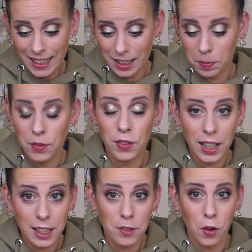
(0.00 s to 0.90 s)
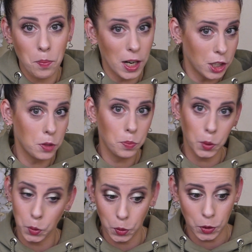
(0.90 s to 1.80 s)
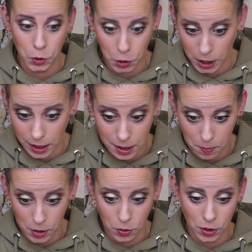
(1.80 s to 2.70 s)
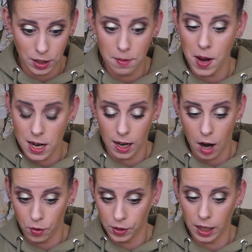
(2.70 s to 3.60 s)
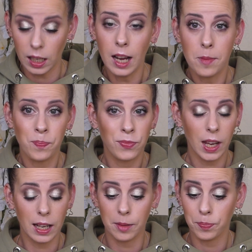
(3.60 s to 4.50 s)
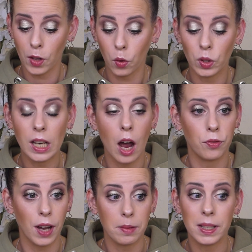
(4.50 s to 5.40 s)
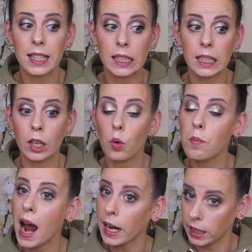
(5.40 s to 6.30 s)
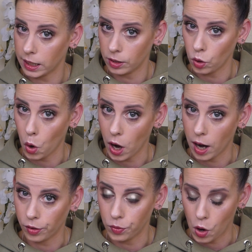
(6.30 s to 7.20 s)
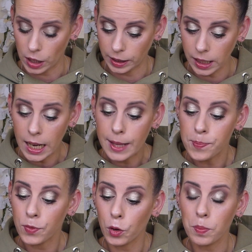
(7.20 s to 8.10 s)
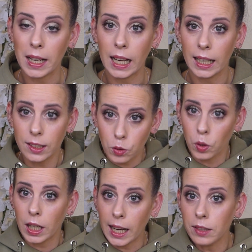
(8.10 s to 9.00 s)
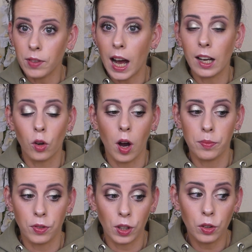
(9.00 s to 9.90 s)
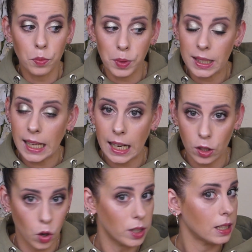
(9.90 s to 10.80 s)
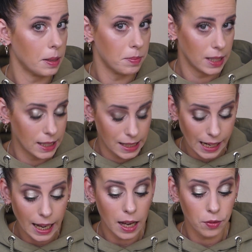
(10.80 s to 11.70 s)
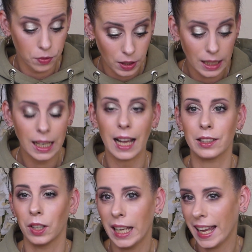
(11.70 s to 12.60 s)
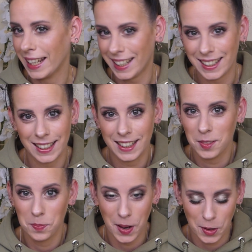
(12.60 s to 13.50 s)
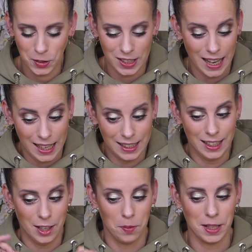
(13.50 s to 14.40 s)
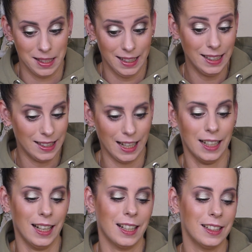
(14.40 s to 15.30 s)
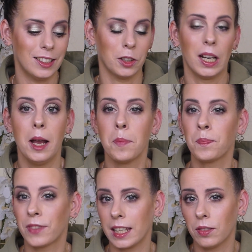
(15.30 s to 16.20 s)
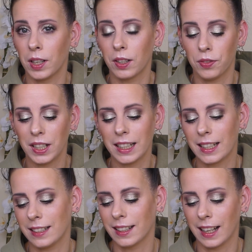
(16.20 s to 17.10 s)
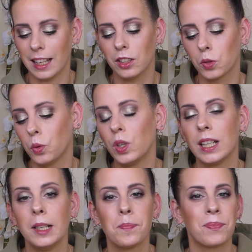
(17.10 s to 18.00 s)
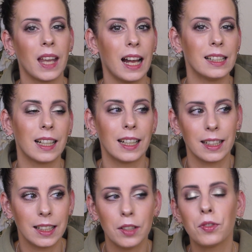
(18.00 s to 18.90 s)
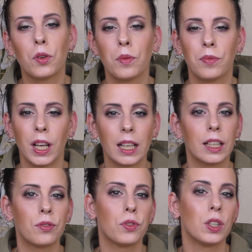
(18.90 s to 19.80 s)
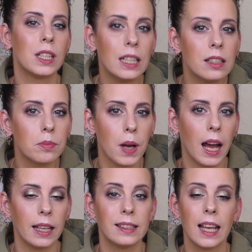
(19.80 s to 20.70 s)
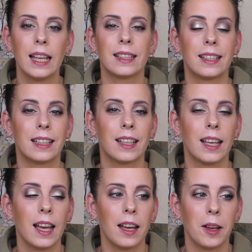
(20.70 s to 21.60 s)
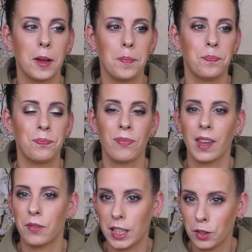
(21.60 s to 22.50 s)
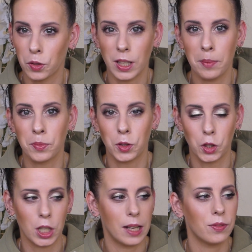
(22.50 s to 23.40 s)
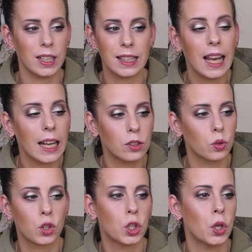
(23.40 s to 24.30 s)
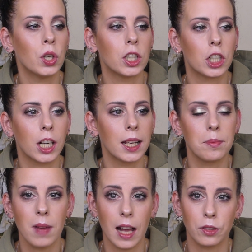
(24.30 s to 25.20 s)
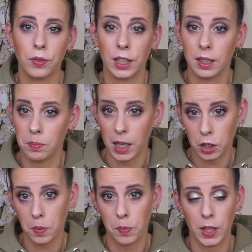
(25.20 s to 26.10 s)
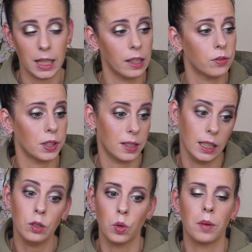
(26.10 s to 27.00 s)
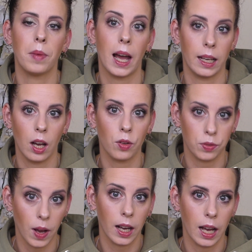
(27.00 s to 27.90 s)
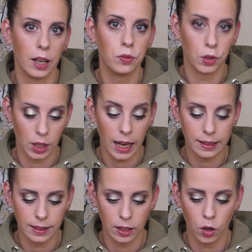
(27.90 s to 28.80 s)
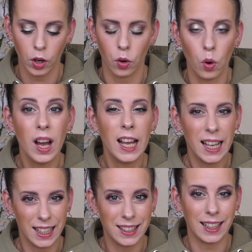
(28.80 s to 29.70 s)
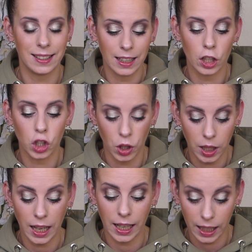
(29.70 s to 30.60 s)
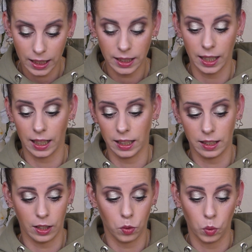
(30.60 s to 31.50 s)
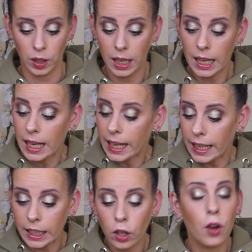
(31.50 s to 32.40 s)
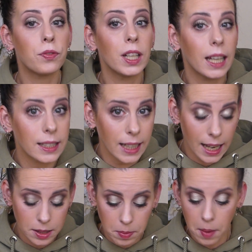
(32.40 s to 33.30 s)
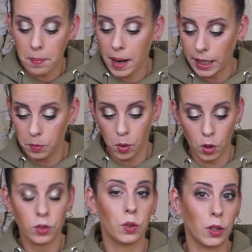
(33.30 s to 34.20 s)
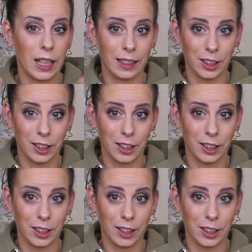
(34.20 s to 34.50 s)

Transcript: dass man wirklich vor manchen Produkten steht, die man sonst immer gekauft hat ähm, und auf einmal sind die um einiges teurer geworden. Und man hat so einen kleinen Warenkorb voll und bezahlt trotzdem sehr viel. Also das ist bei uns allen, glaube ich, nichts anderes. Und deswegen finde ich das eine ganz coole Alternative, um wirklich für diesen Preis sich ähm, was zusammenzustellen, weil sie hat so schön geschrieben, also wenn sie manchmal bedenkt, was sie nur im Einkaufswagen hat für 30 Euro, ist das hier schon richtig, richtig cool. Ich öffne jetzt erstmal meine Box und dann